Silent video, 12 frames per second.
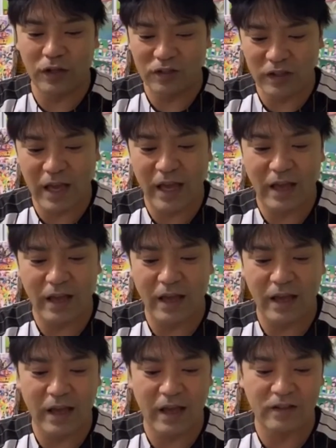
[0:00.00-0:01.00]
ね、
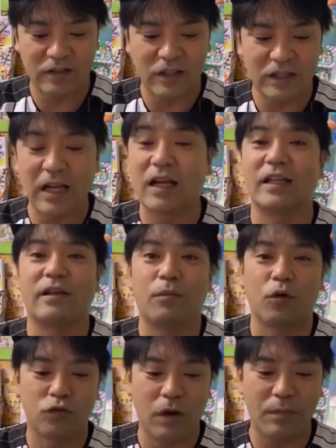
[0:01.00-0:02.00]
えー、ツイッターで
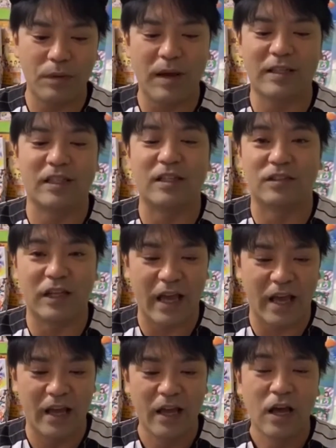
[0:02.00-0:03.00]
僕は見ましてです
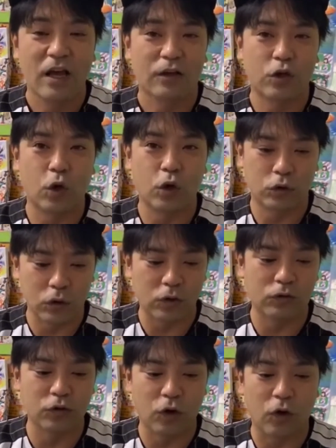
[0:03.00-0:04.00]
ね、今日
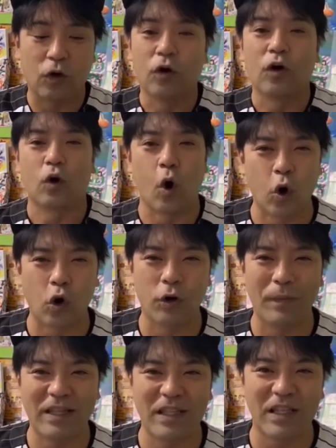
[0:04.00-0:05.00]
届くのを心
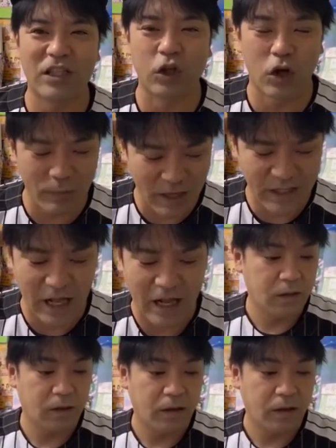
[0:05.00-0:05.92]
待ちにしておりました。